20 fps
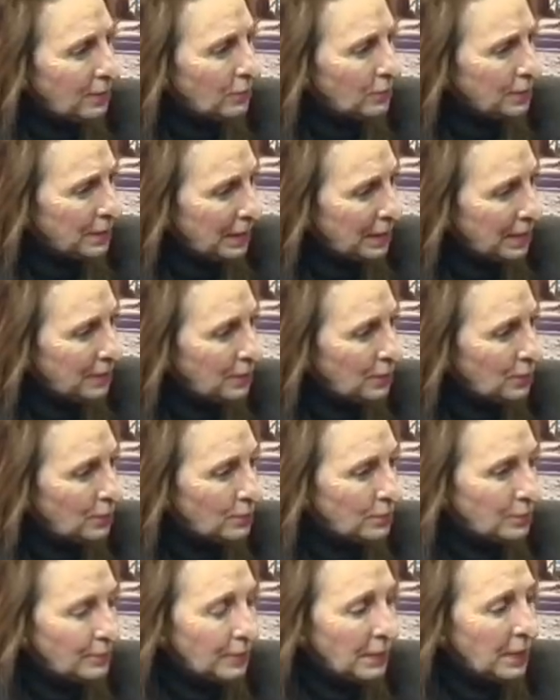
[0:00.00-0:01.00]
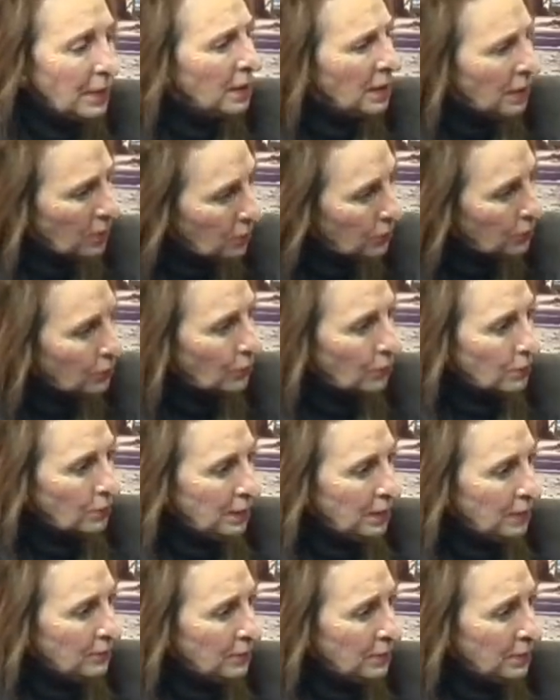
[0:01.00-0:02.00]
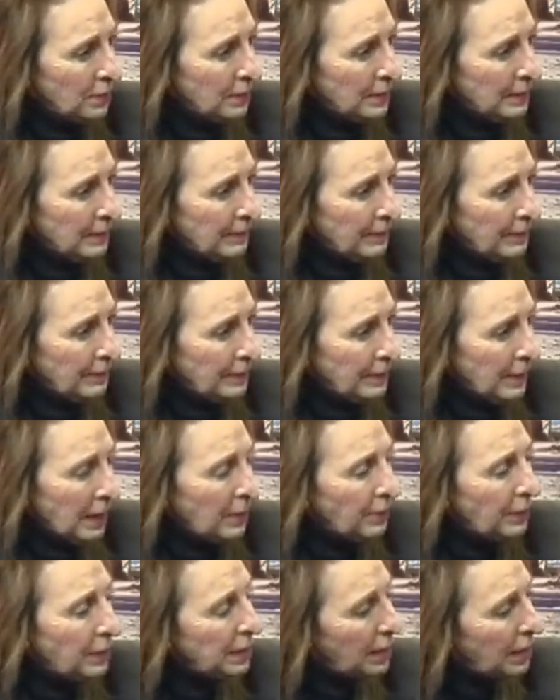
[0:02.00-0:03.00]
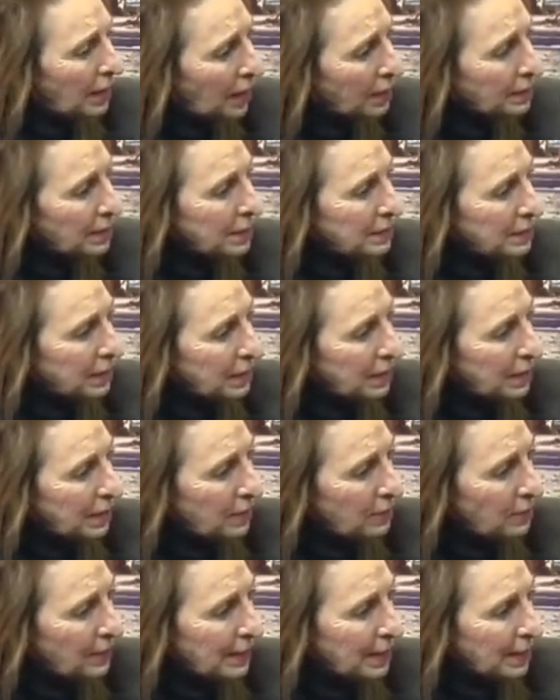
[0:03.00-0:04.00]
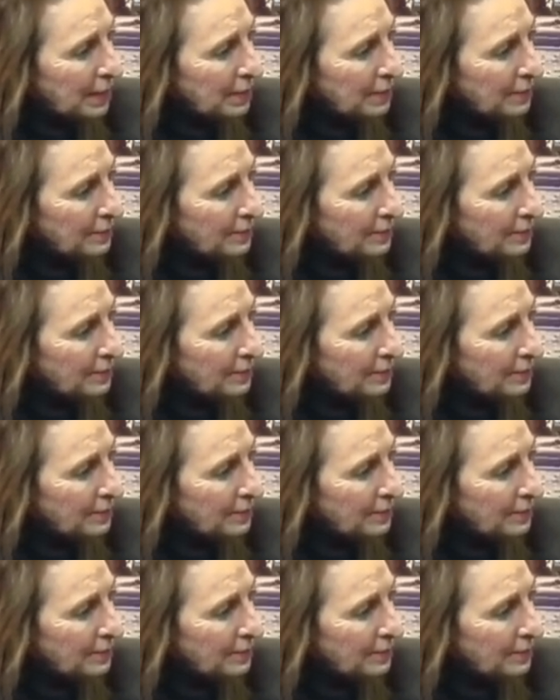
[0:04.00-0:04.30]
con talento y con tronío. ¿Para tener arte hay que ser gitano, María?